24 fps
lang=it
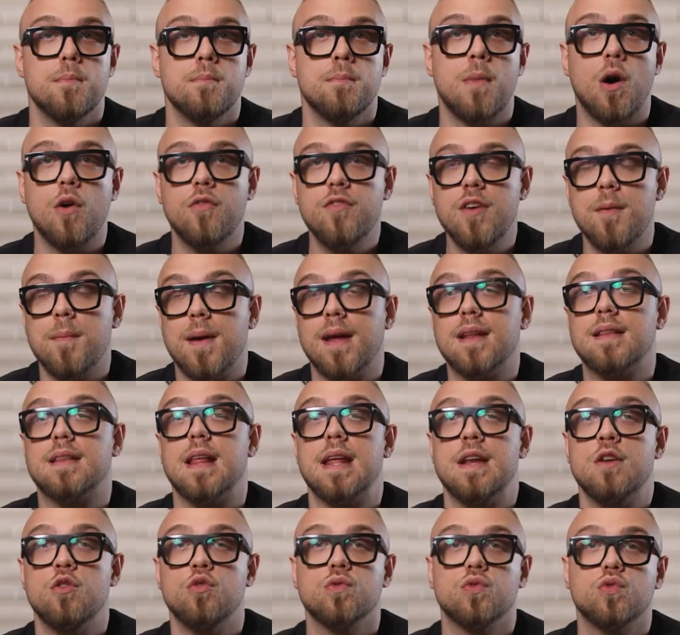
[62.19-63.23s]
Ma
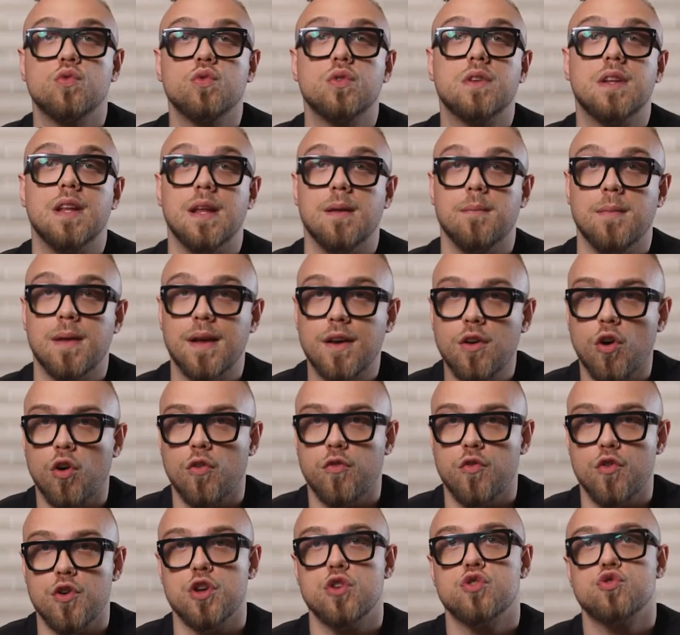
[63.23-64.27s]
ovviamente non tutti i
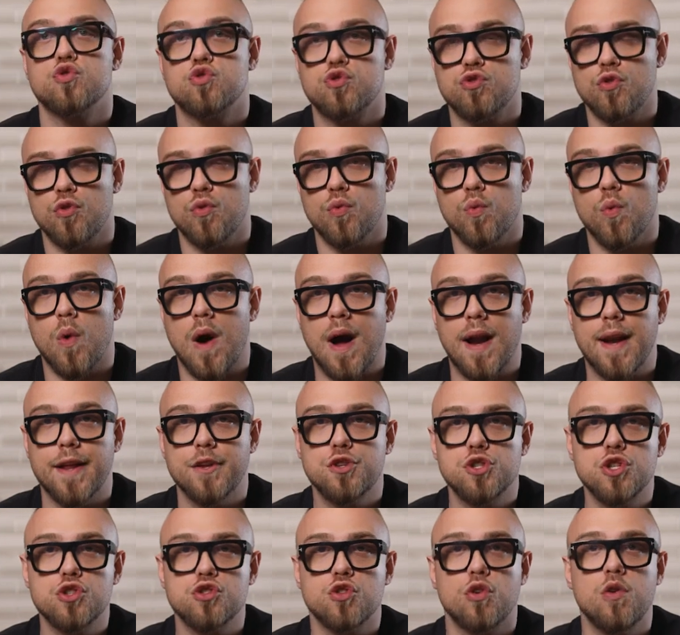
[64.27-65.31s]
microfoni sono uguali,
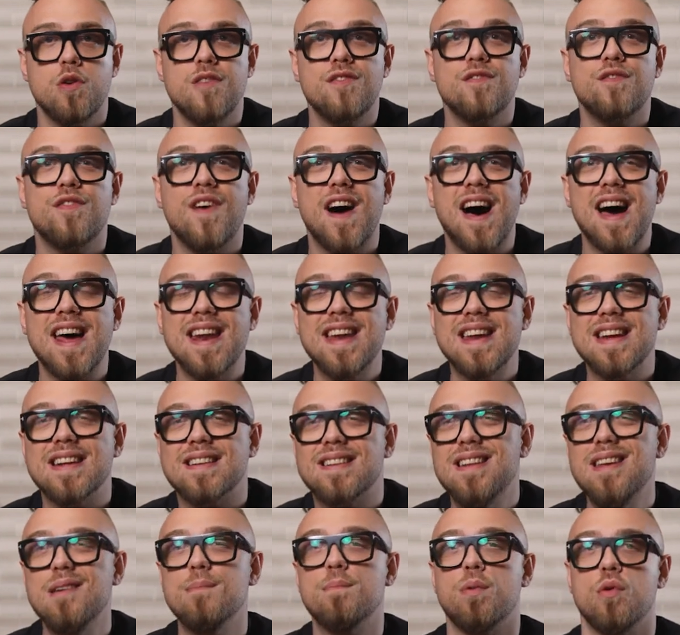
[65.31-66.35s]
ci sono varie
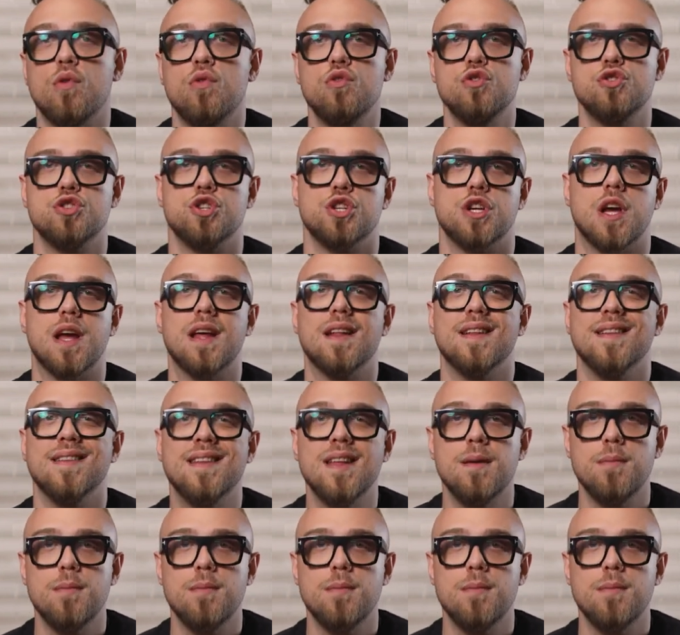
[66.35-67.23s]
tipologie di